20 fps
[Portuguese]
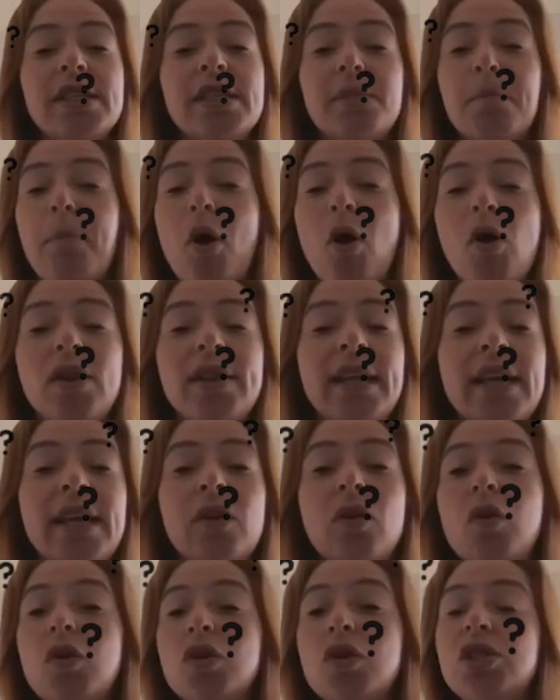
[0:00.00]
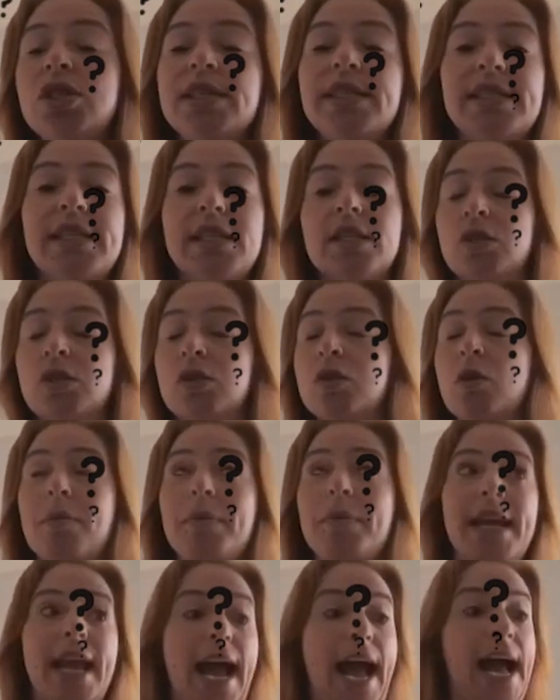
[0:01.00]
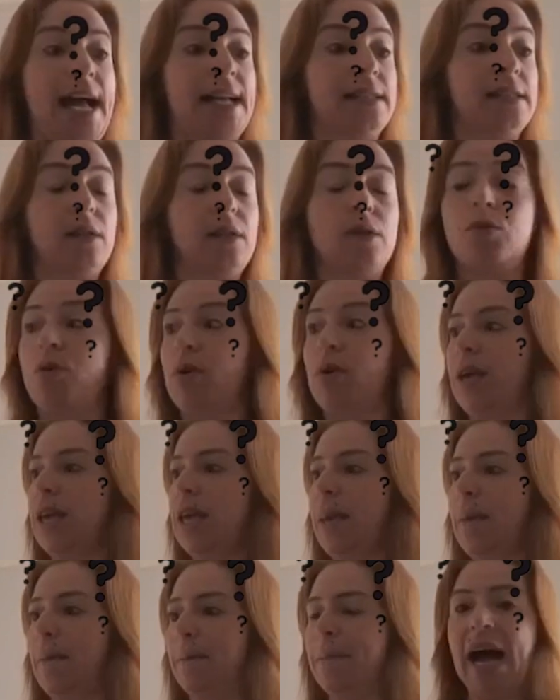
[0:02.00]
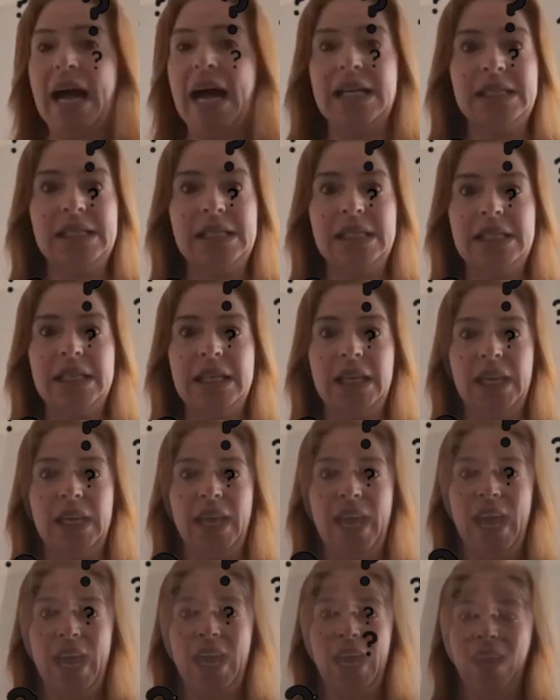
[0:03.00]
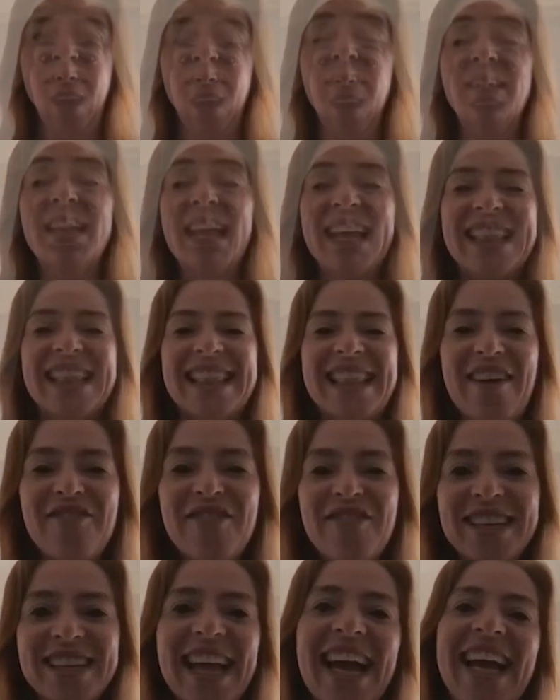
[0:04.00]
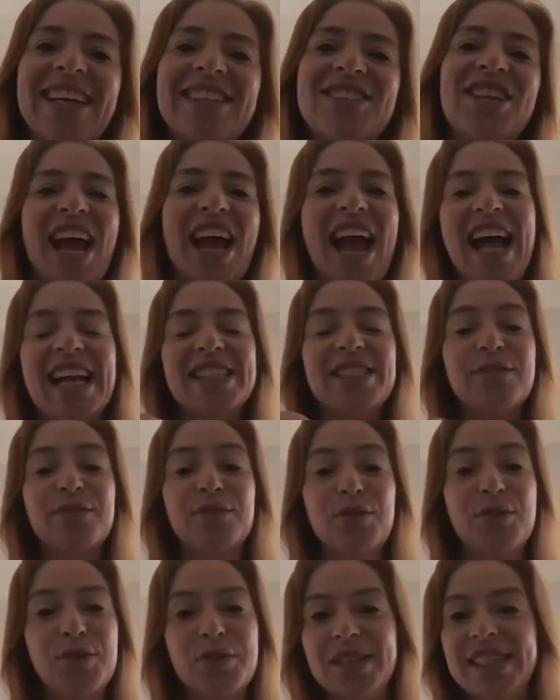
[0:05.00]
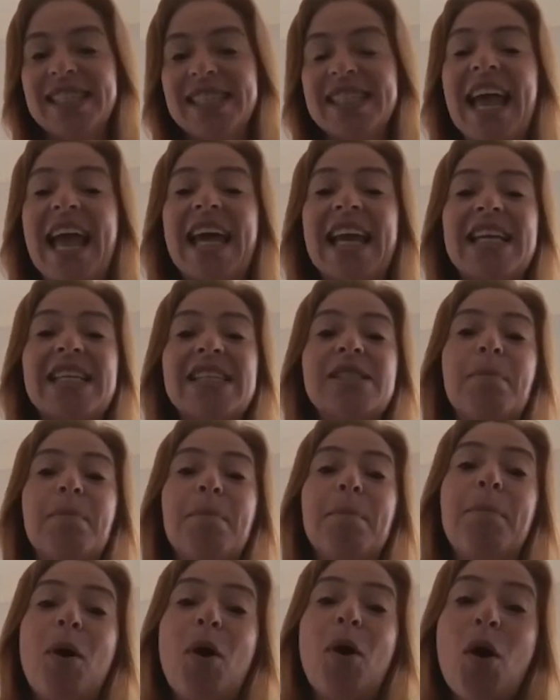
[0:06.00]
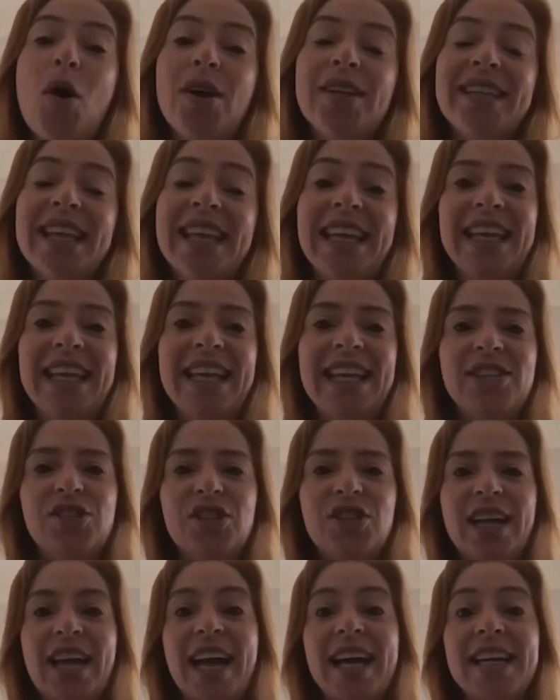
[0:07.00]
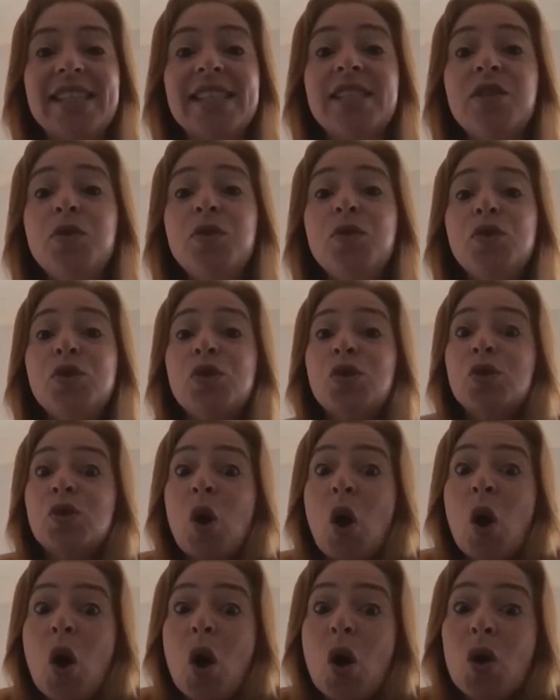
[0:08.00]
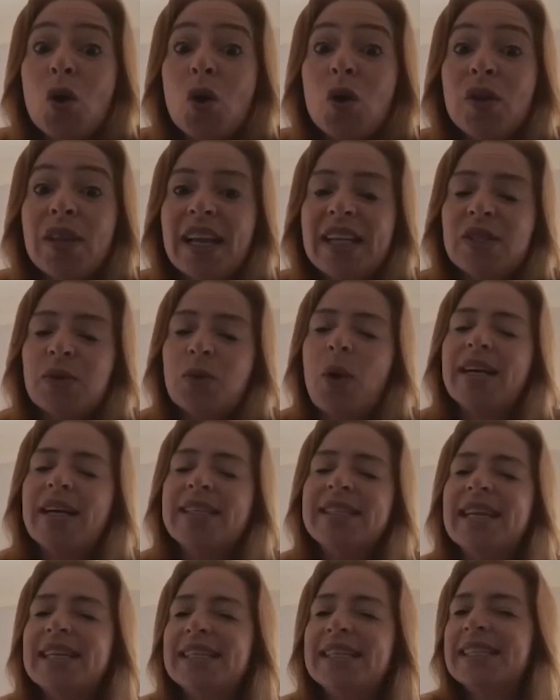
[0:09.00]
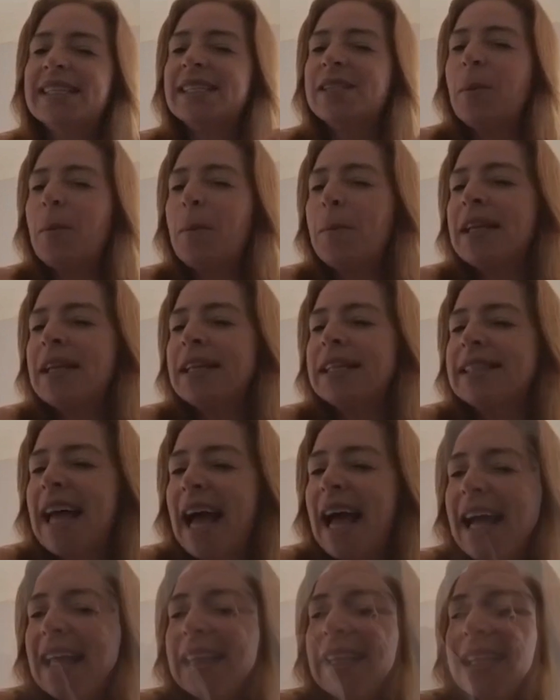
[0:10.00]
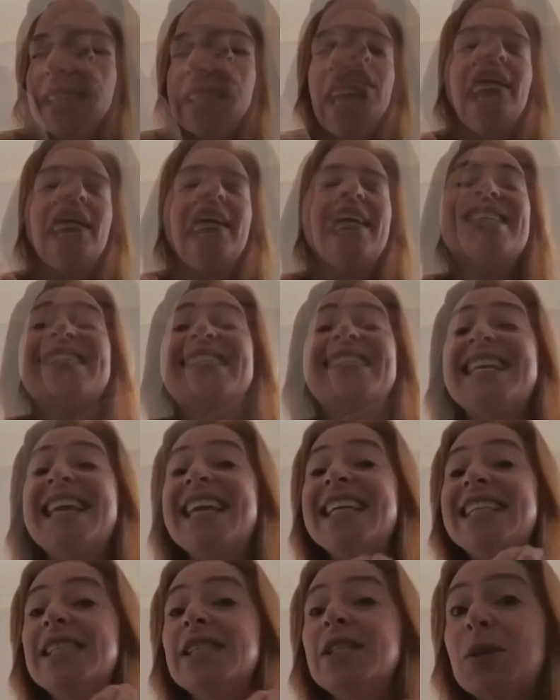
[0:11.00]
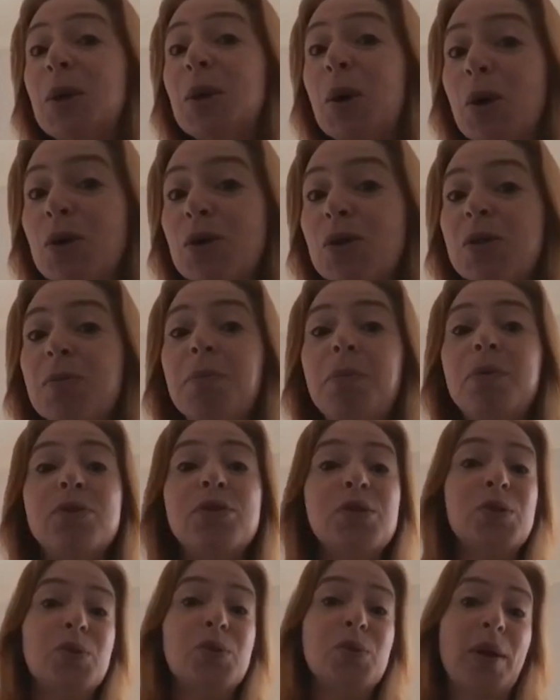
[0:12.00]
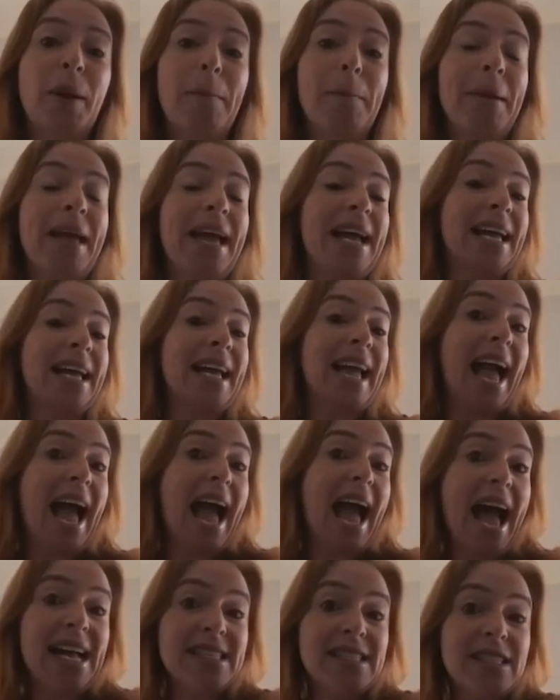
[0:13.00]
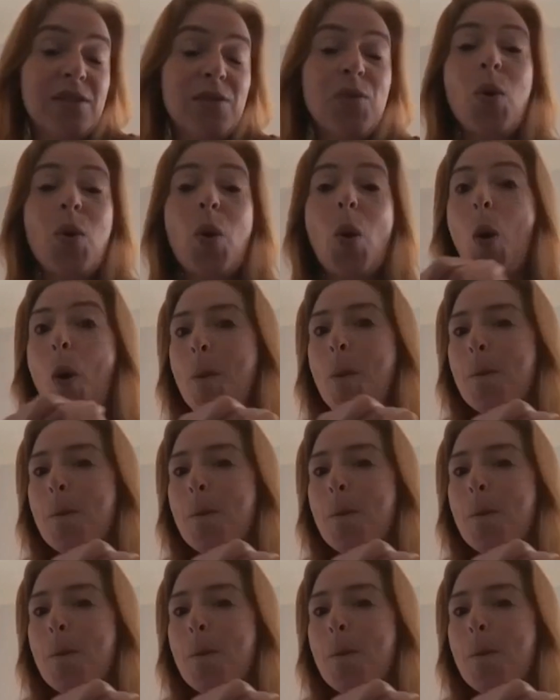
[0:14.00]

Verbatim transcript: podem nos dizer sobre ácido e base? Na verdade, as flores, elas podem indicar se o solo nas quais elas estão plantadas, se esses solos possuem pH ácido ou